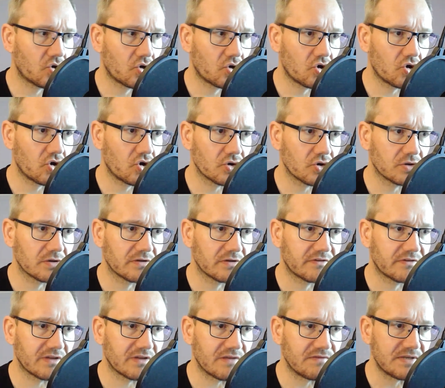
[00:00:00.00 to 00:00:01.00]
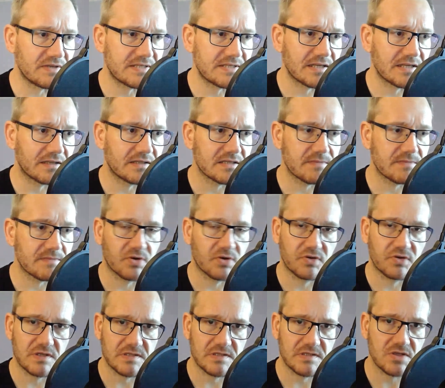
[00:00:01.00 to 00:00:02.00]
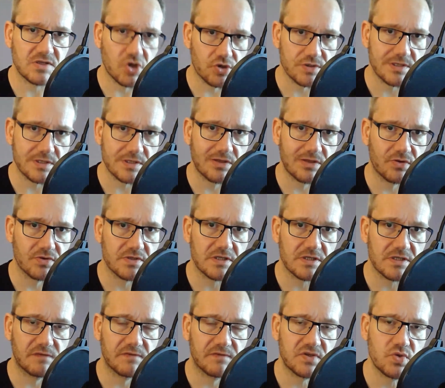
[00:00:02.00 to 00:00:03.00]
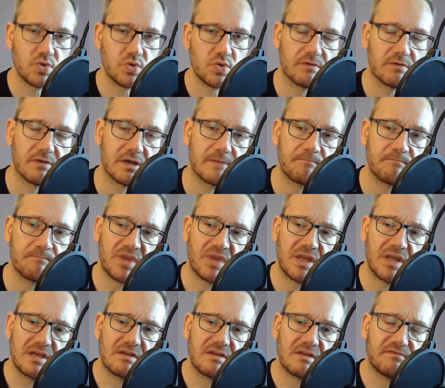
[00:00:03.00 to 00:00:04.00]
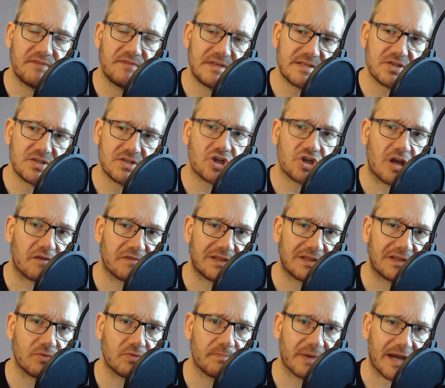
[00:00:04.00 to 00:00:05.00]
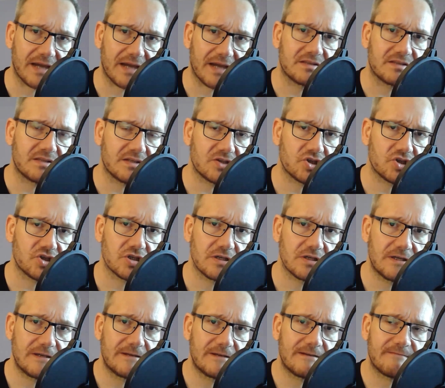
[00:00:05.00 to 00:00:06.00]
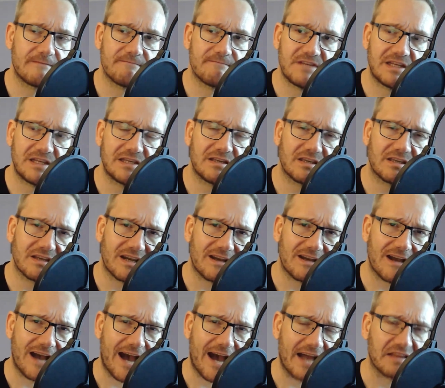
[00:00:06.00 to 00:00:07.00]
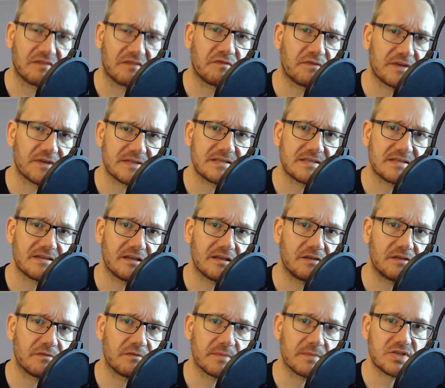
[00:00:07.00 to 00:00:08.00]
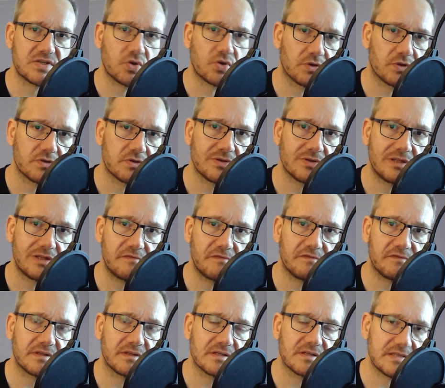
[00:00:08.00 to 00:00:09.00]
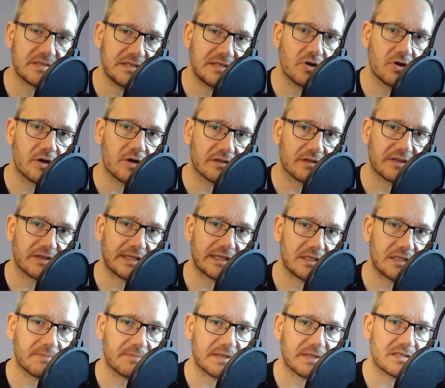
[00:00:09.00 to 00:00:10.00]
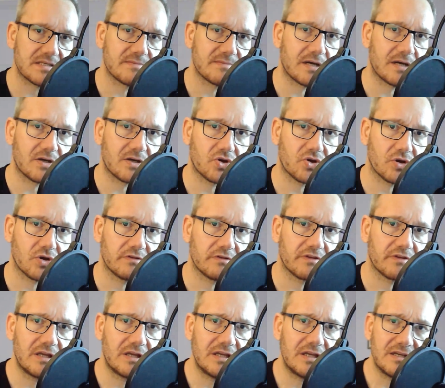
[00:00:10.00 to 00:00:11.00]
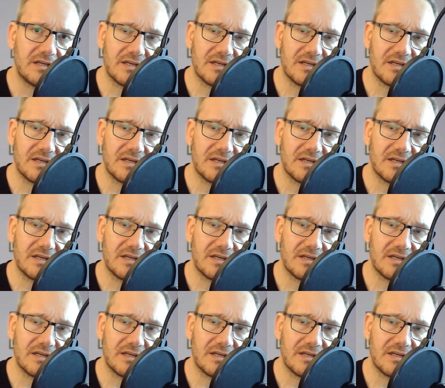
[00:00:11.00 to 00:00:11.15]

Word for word: Und ihr wisst ja, dieser Podcast ist kostenlos. Ich versuche aber wissenschaftlich und praktisch wirklich handfeste Informationen zu liefern, dass ihr euer Training besser machen könnt,